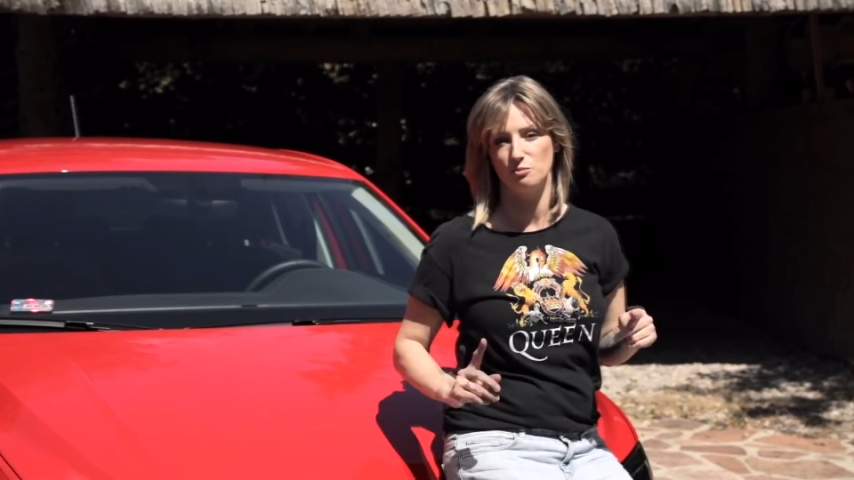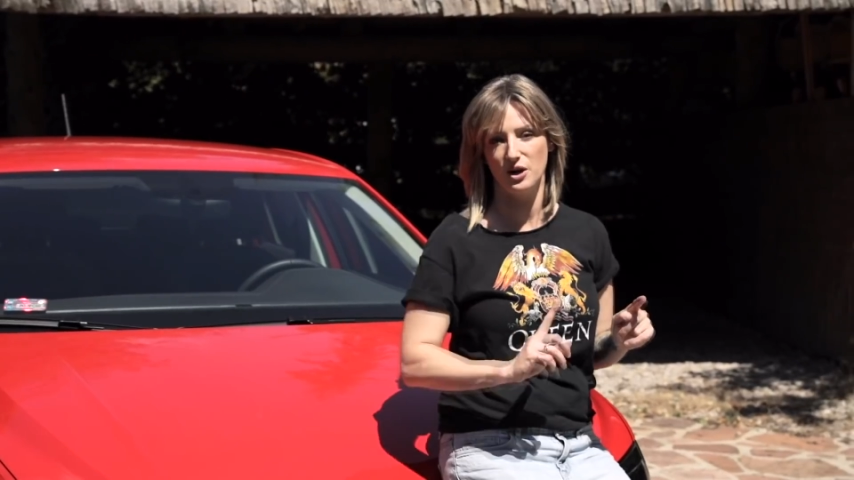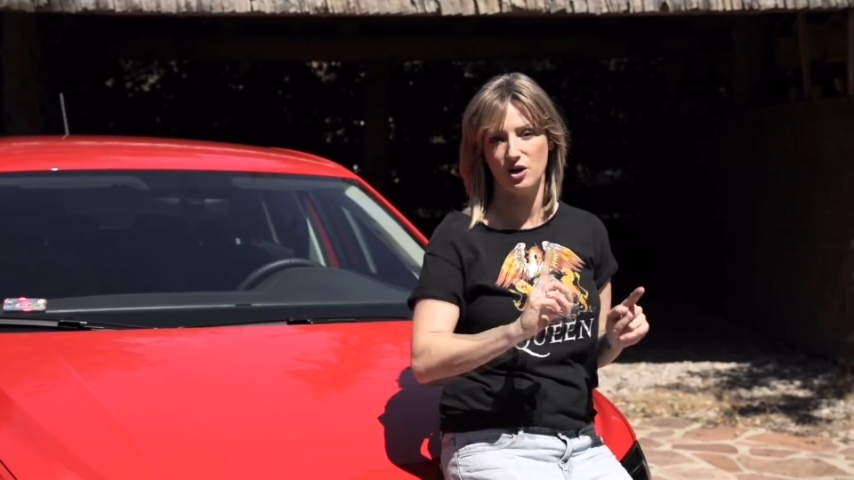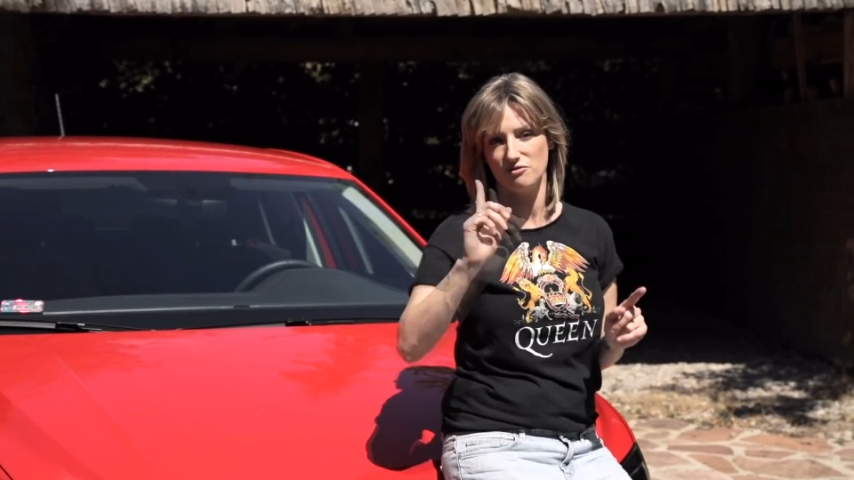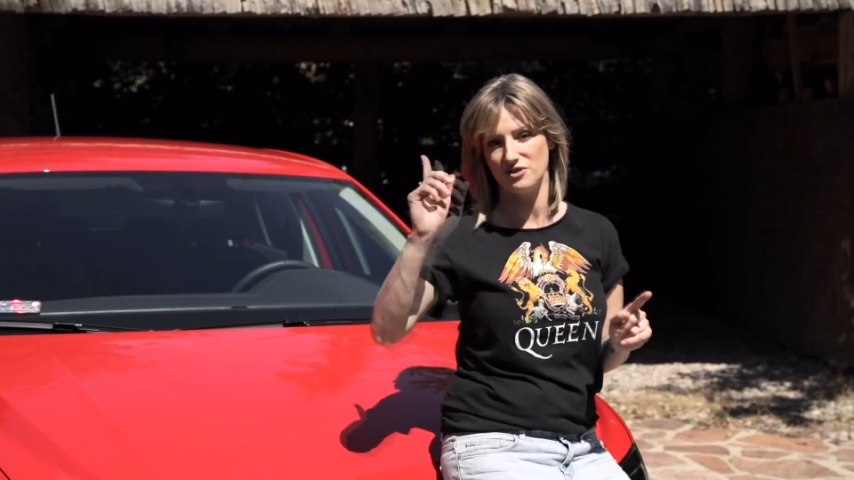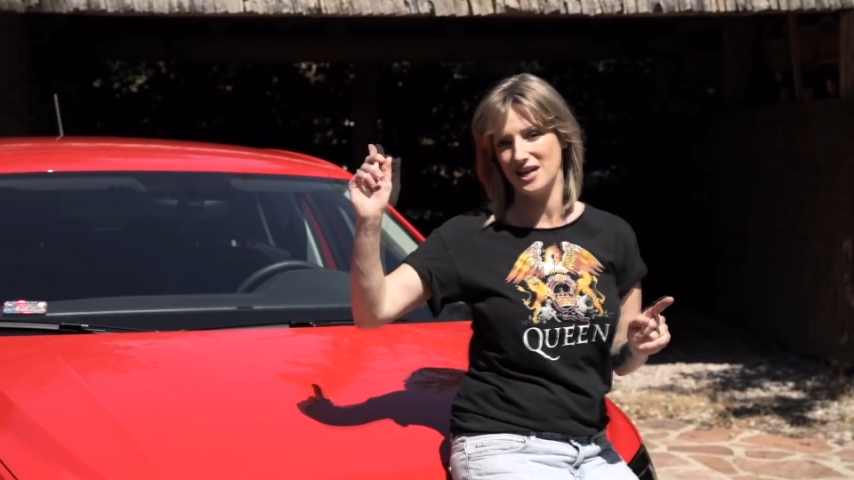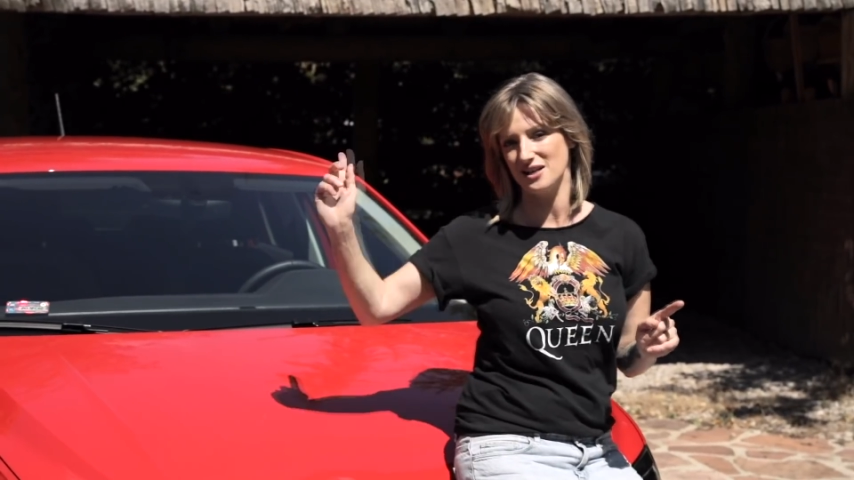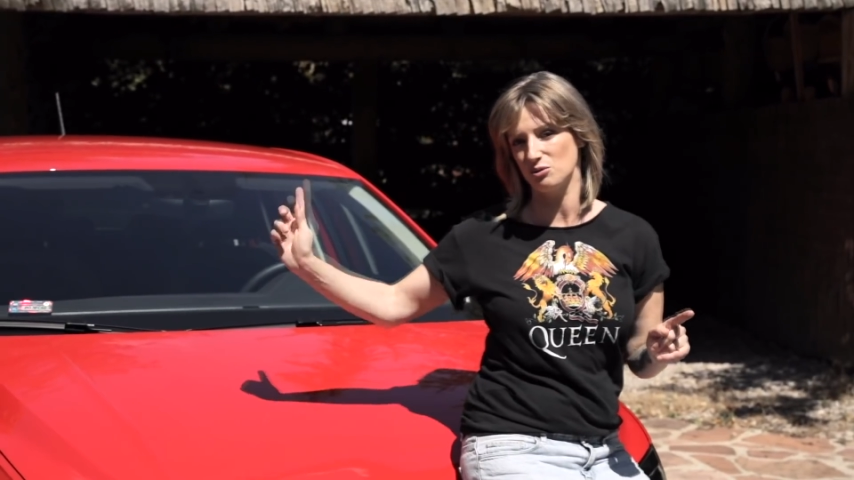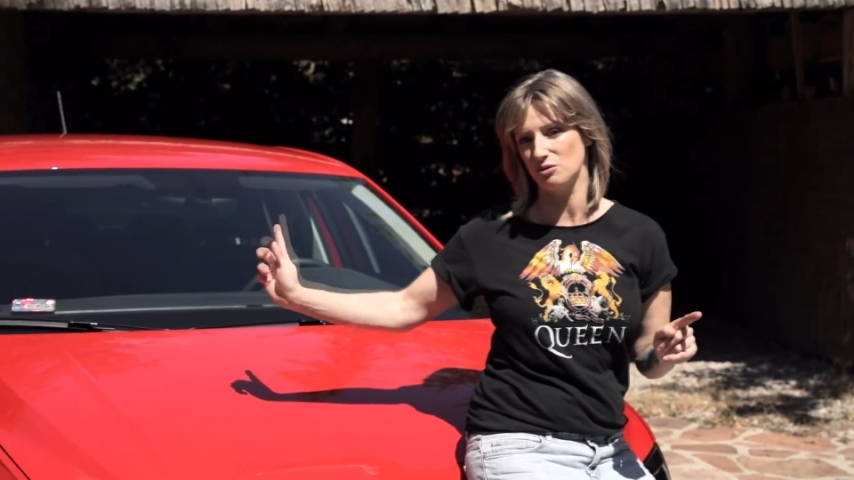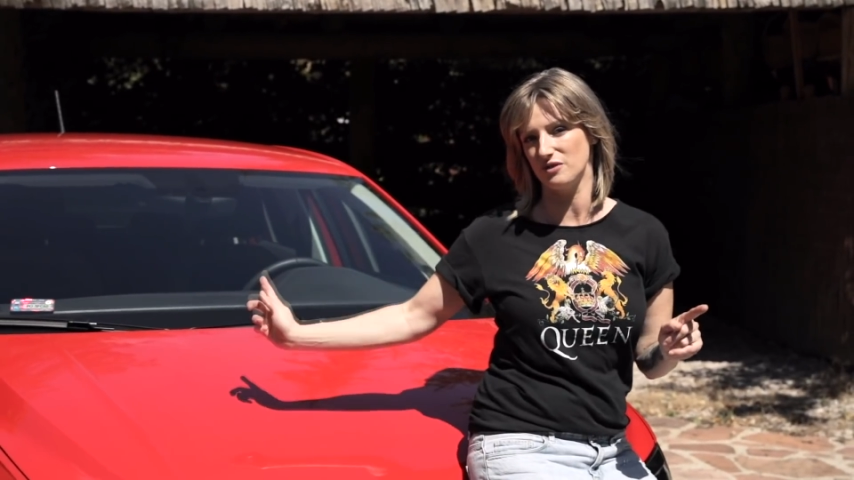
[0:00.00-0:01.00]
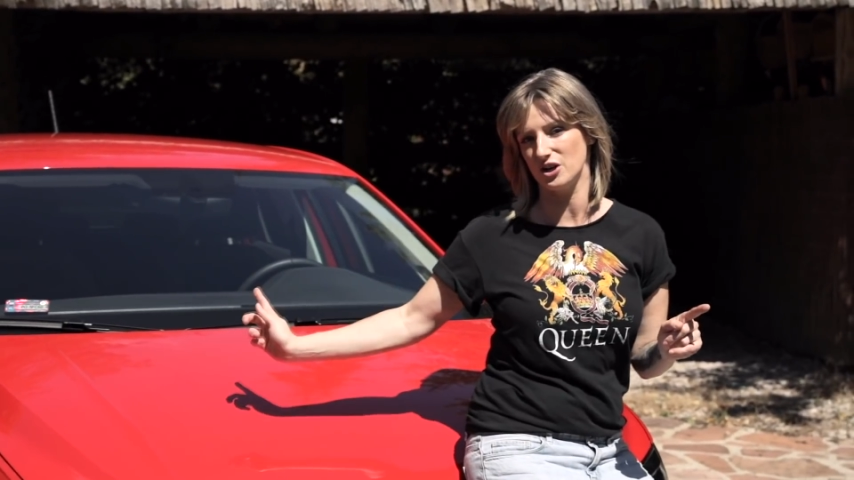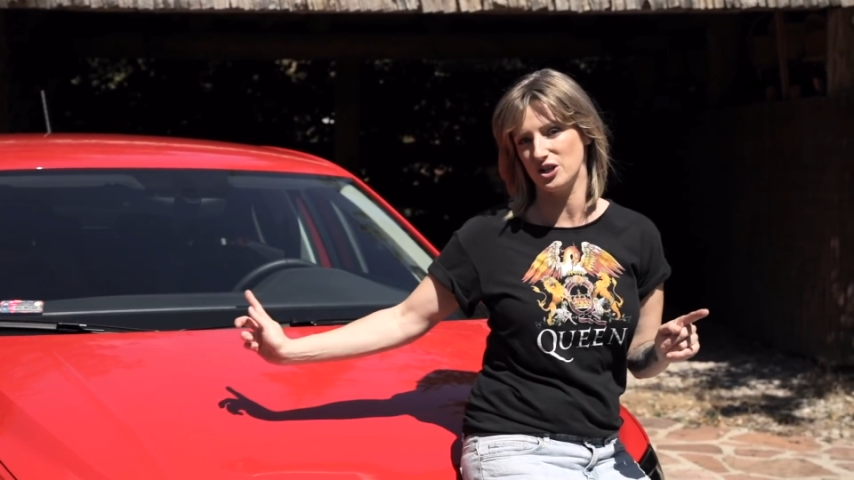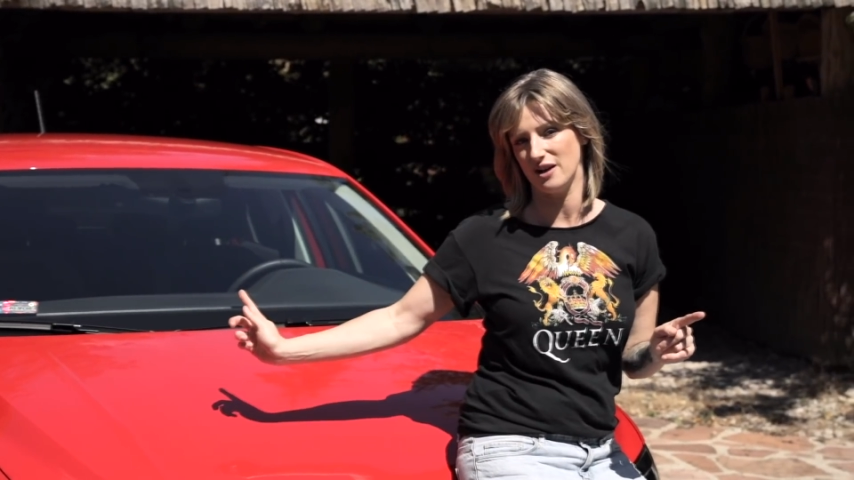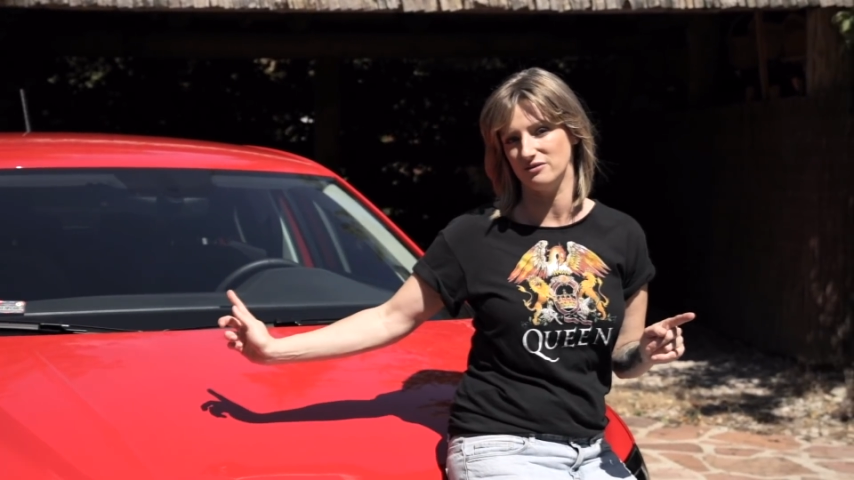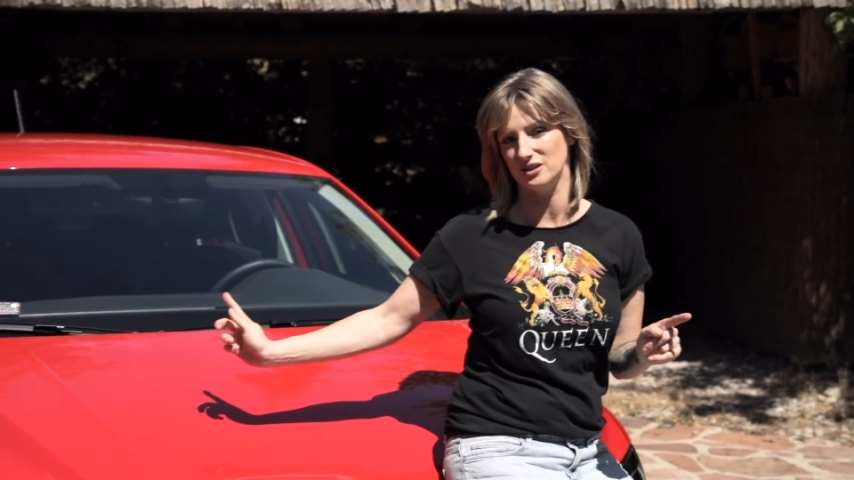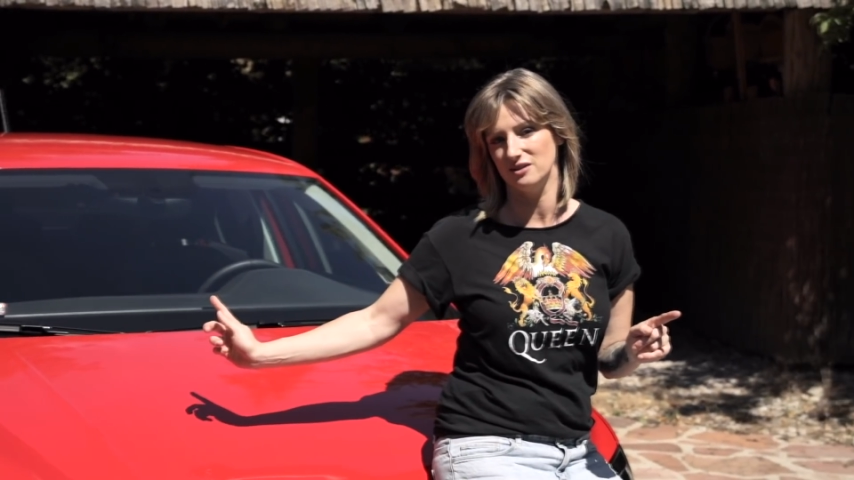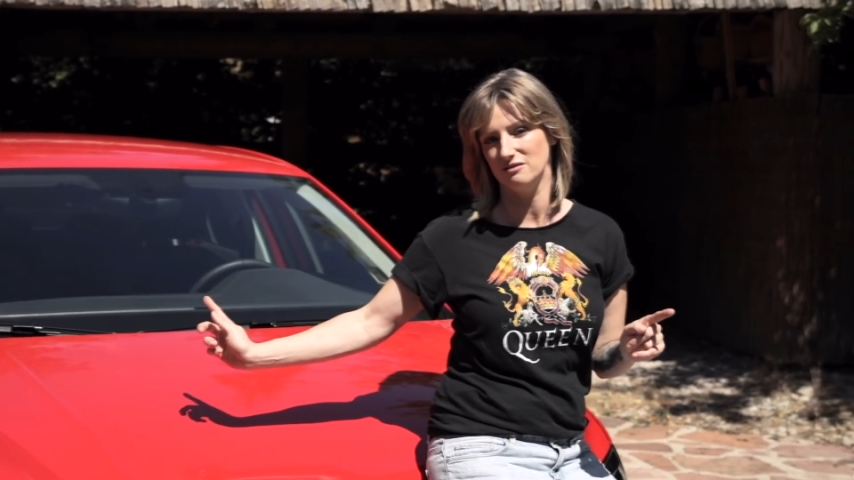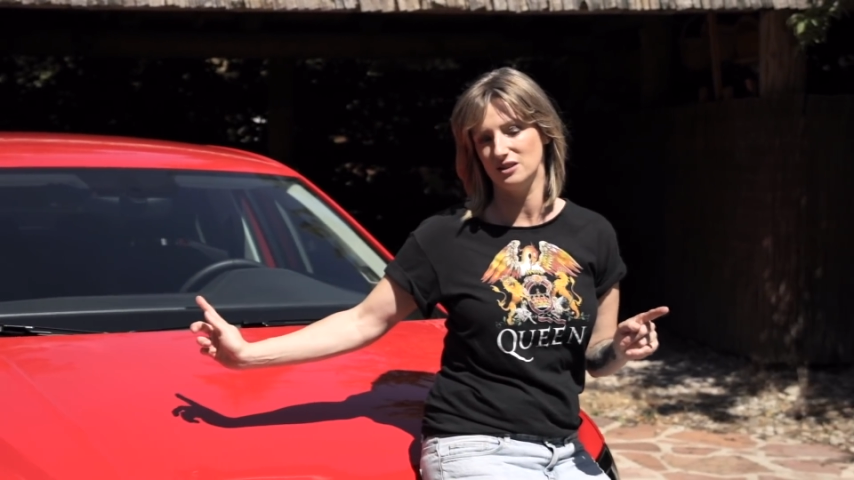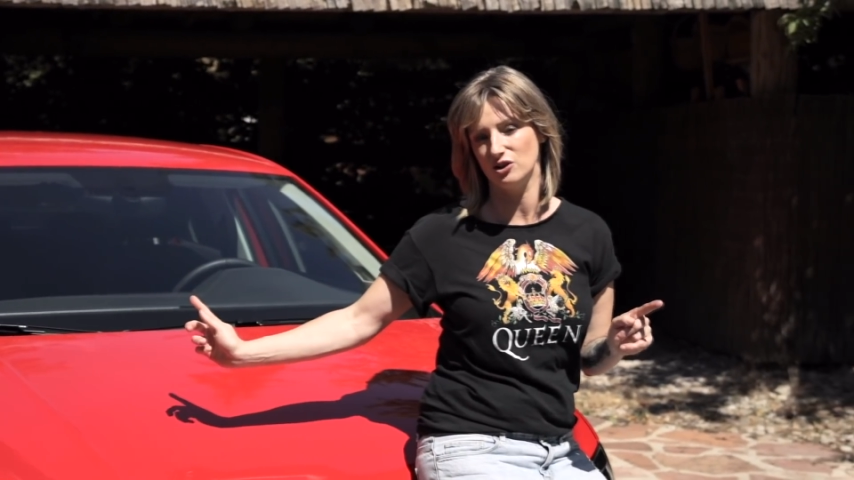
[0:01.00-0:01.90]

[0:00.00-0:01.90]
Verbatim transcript: mojego wyjazdu do Warszawy